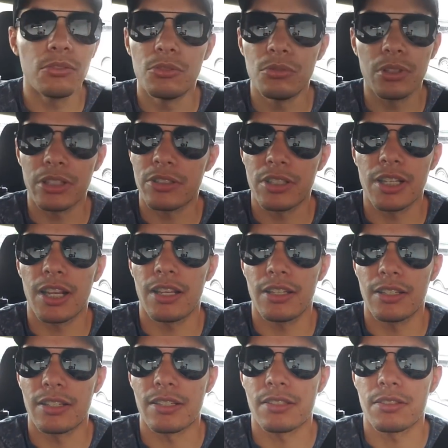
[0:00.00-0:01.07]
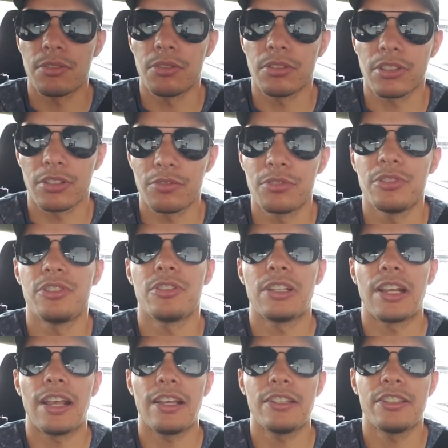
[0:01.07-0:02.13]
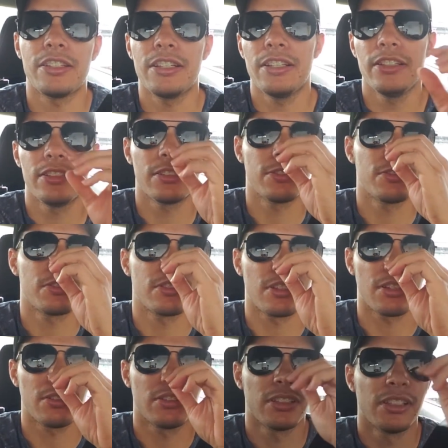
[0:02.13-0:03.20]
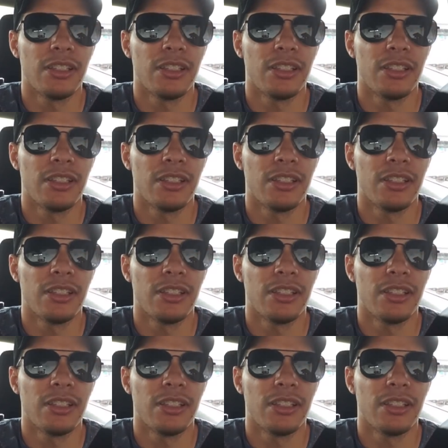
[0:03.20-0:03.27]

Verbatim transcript: nunca tirei aliança. E ontem fui tirar, gente do céu.